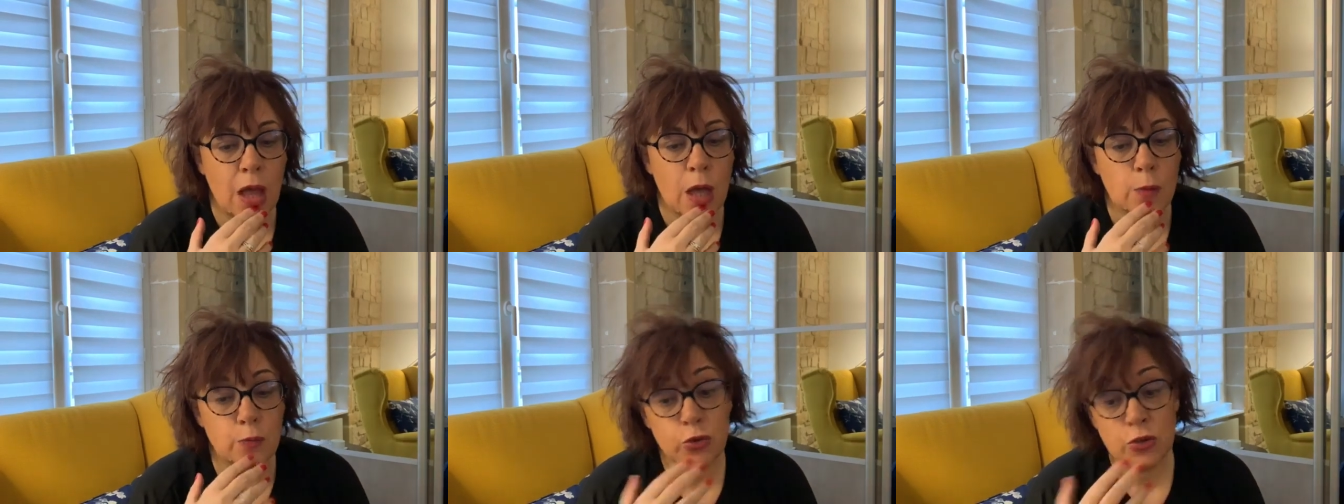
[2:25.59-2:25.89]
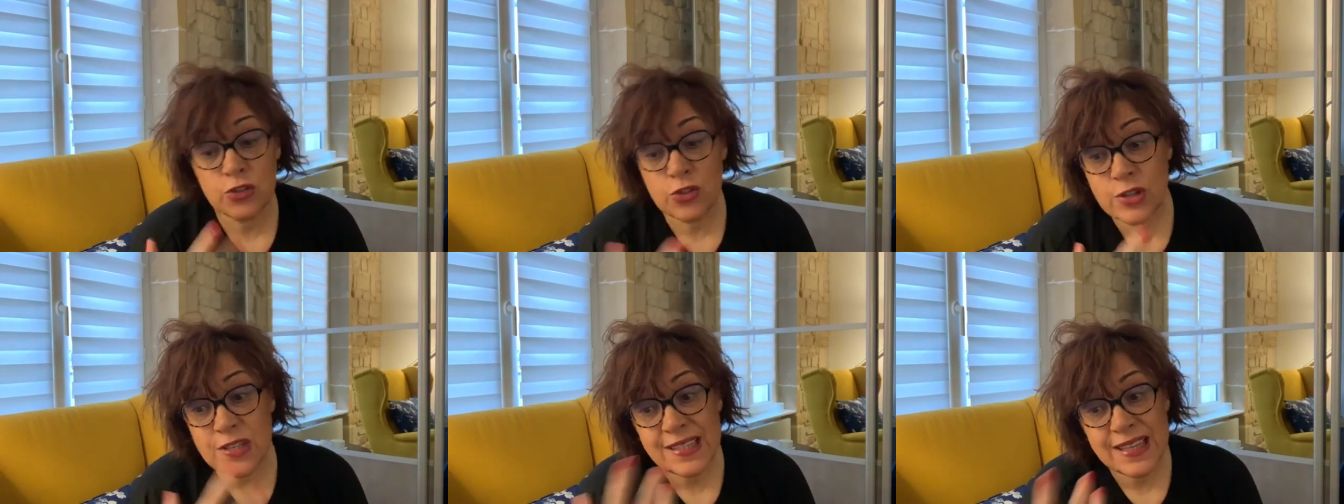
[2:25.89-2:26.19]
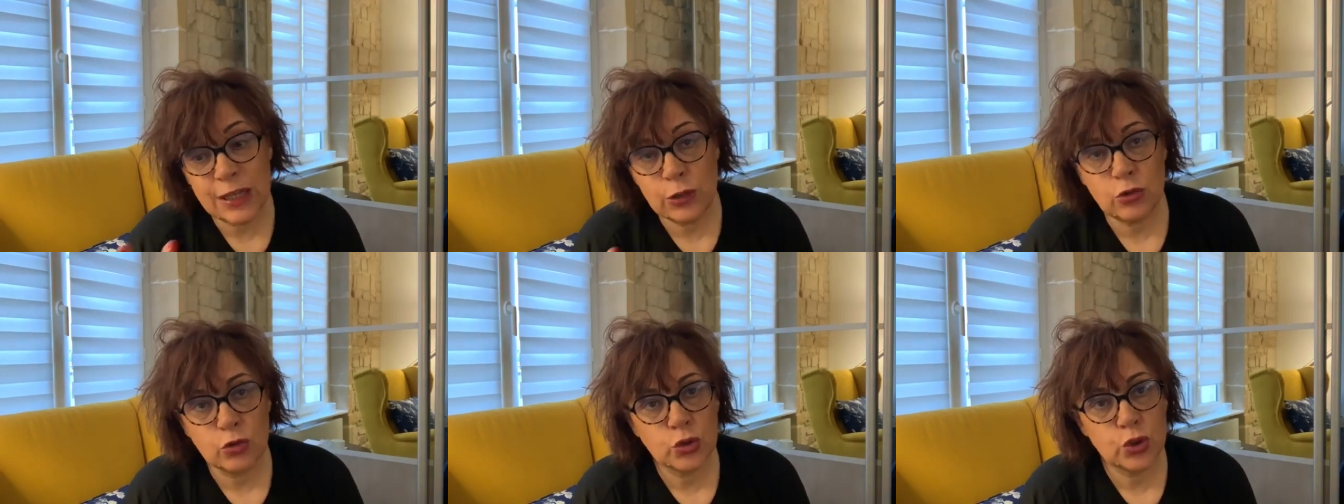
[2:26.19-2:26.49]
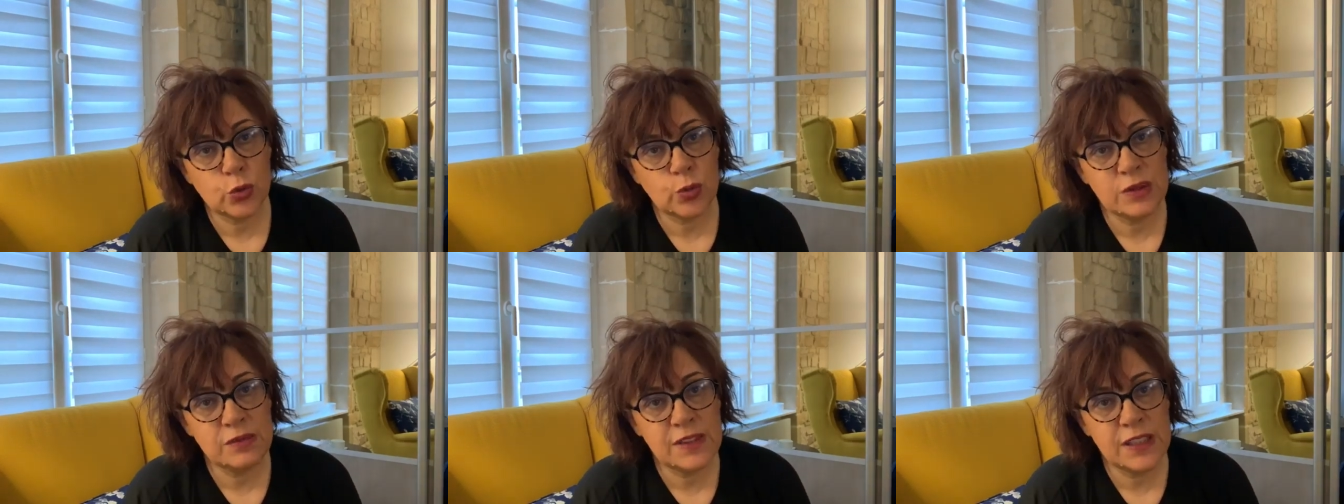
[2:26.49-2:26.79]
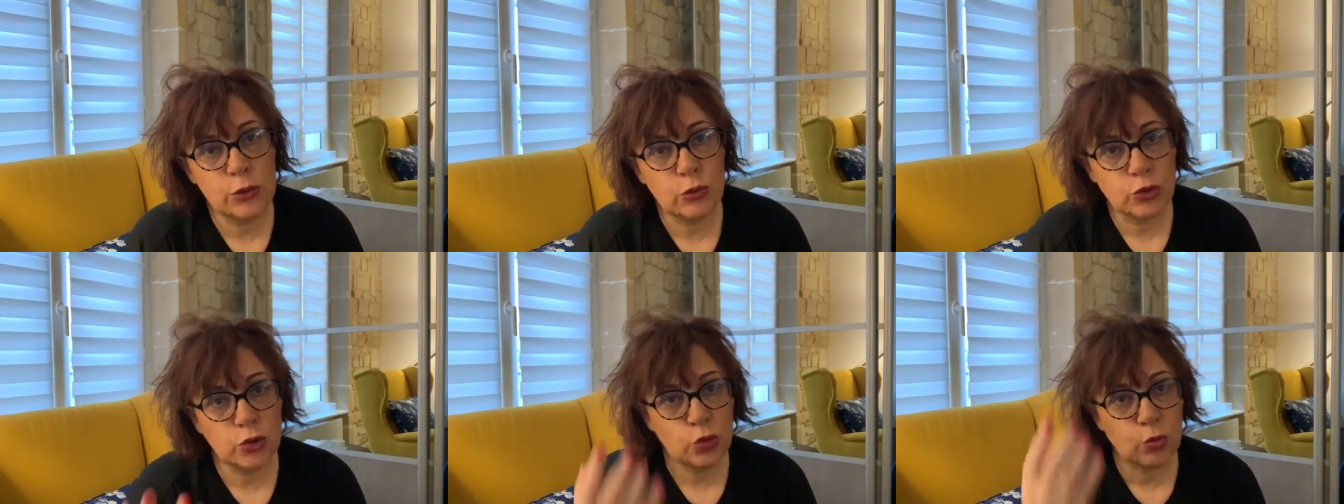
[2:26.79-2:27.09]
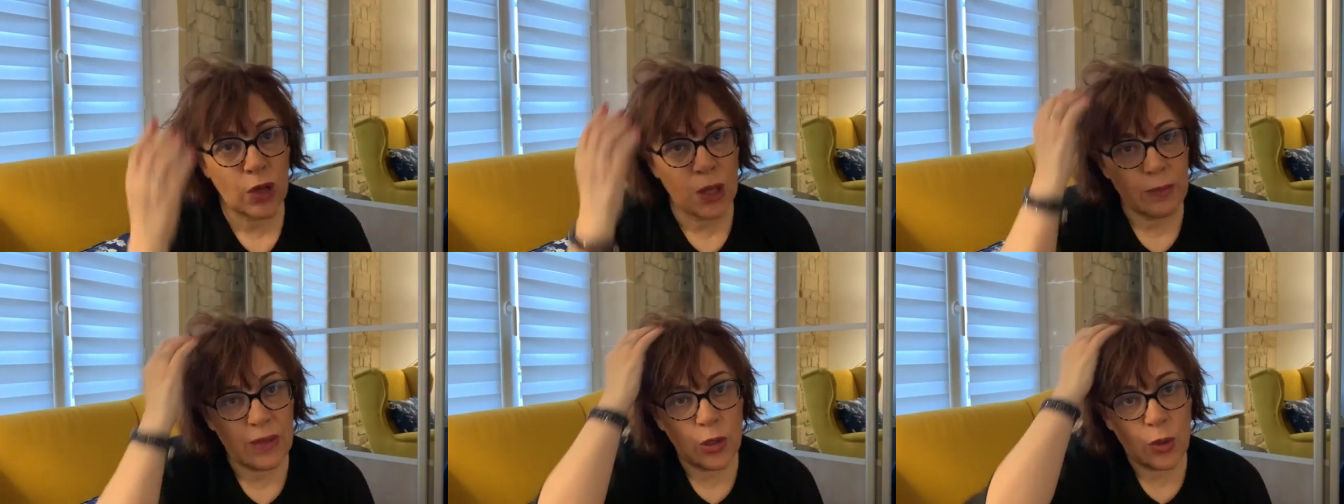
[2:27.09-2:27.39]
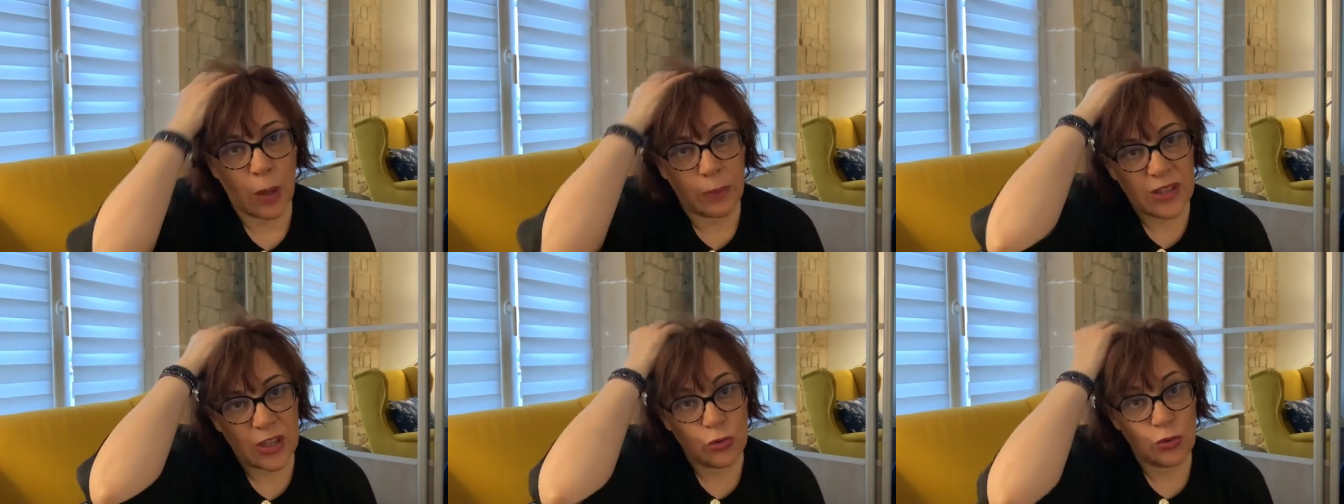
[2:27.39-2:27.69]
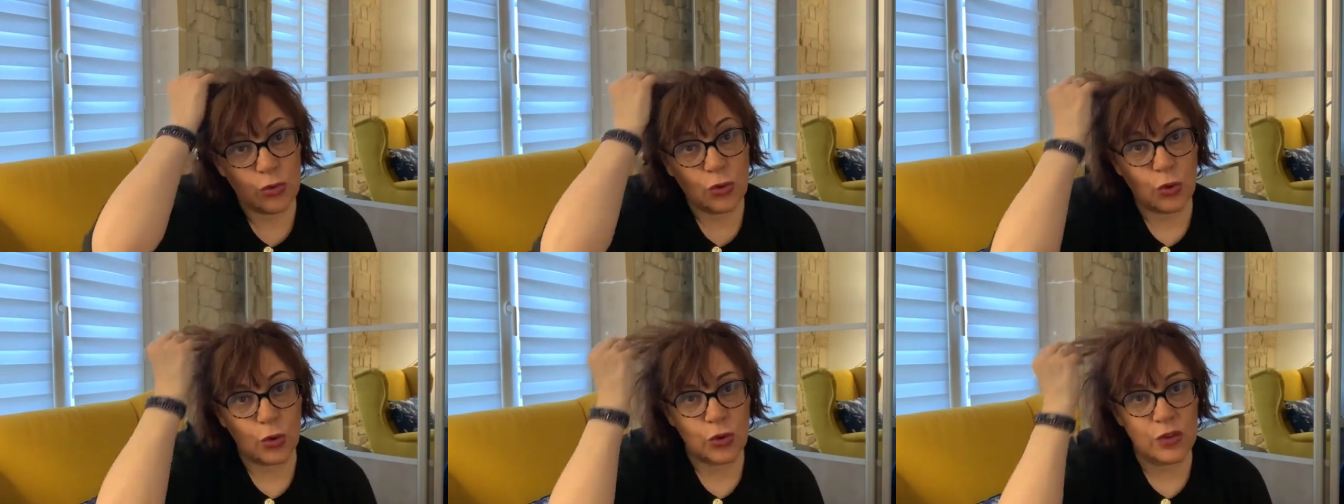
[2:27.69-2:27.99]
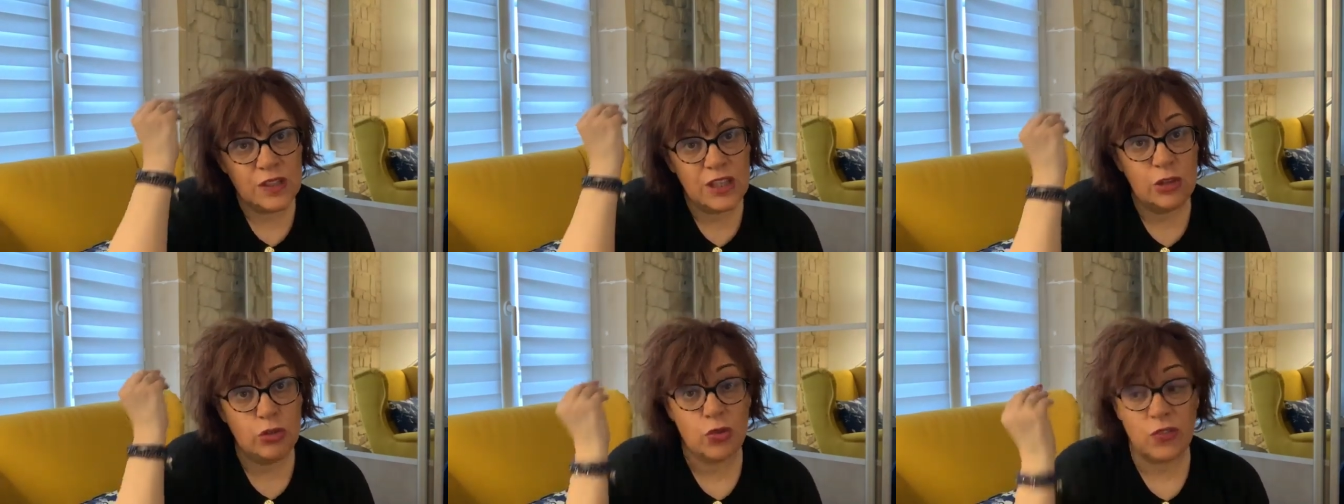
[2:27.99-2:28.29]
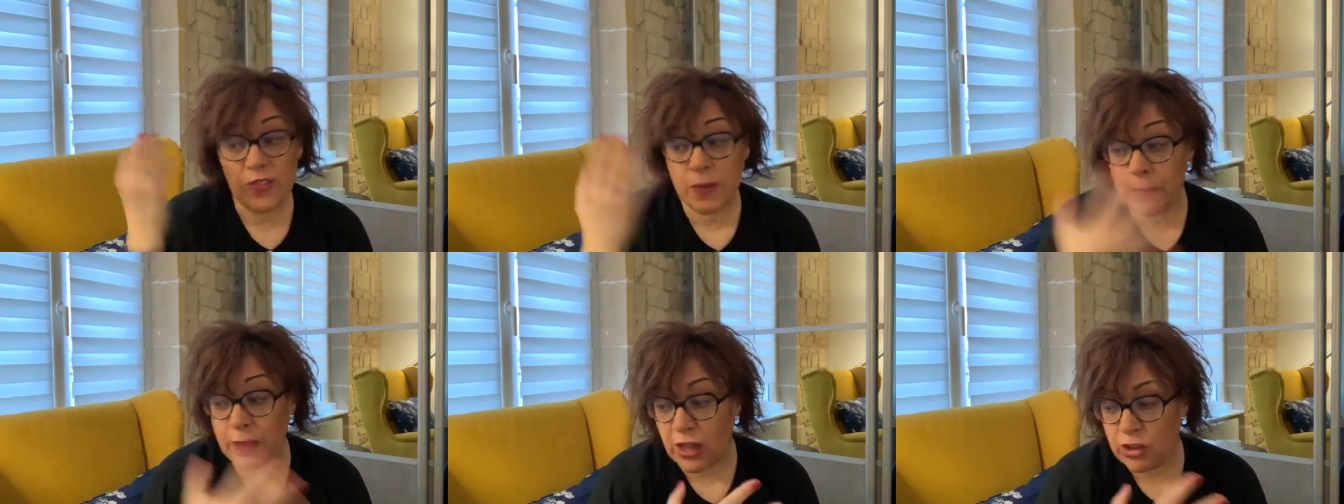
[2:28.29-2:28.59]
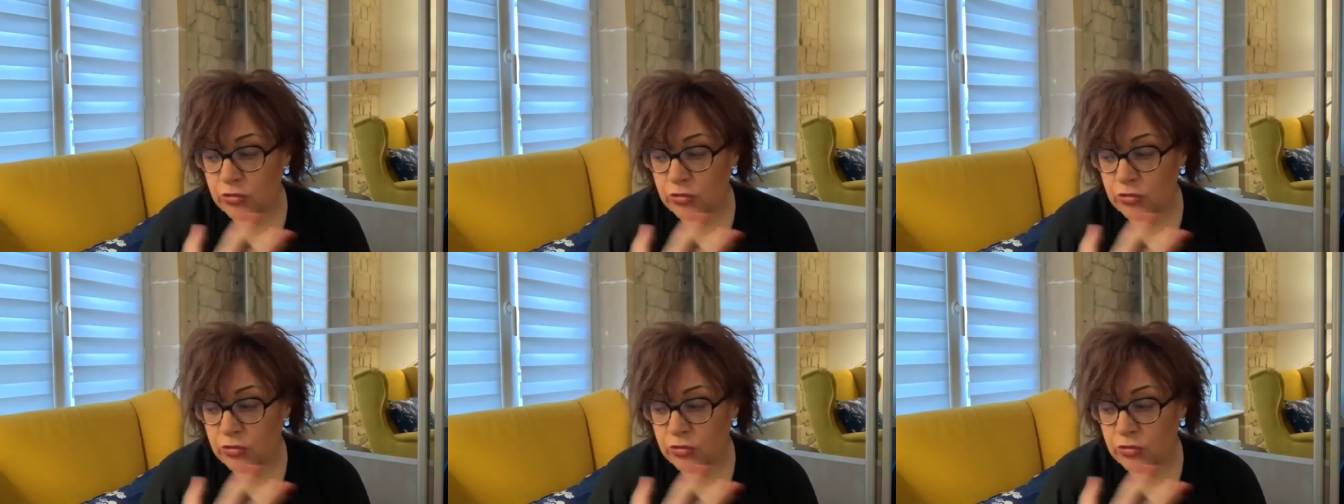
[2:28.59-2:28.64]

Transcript: Pour ceux et celles qui ont suivi le soin, bah, il y aura peut-être une redite, je sais pas,